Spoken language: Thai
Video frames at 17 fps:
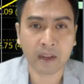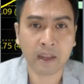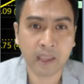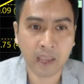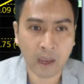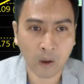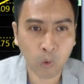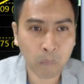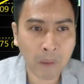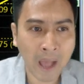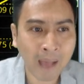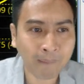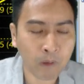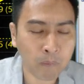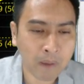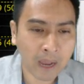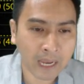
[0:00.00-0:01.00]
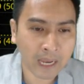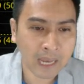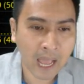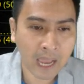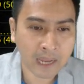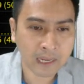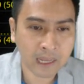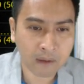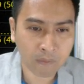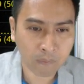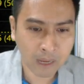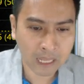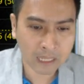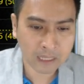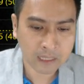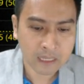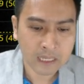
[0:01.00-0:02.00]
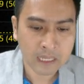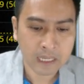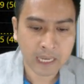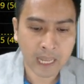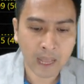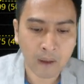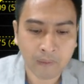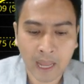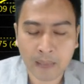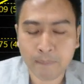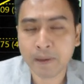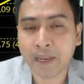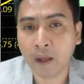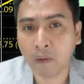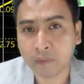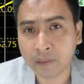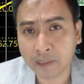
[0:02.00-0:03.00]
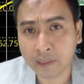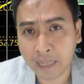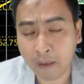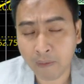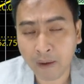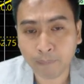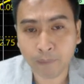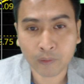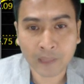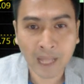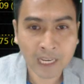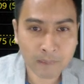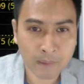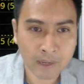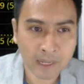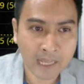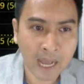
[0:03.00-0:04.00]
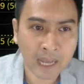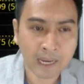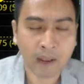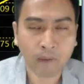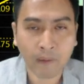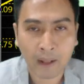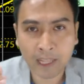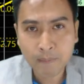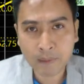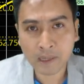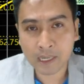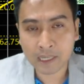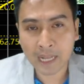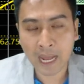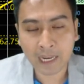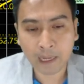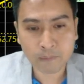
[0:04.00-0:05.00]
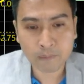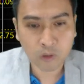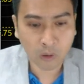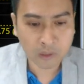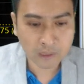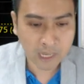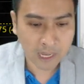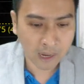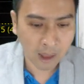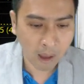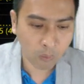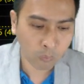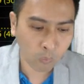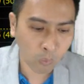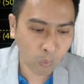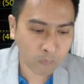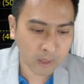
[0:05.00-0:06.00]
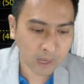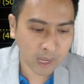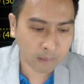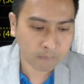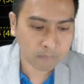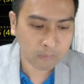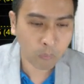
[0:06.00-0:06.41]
ยร์รูปภาพออกมาให้ได้นะว่าแนวไหนเป็นแนวรับแนวต้านที่มีนัยยะแนวไหนที่มันเกิดการทับซ้อนกันแล้วเอารูปเนี่ยครับมา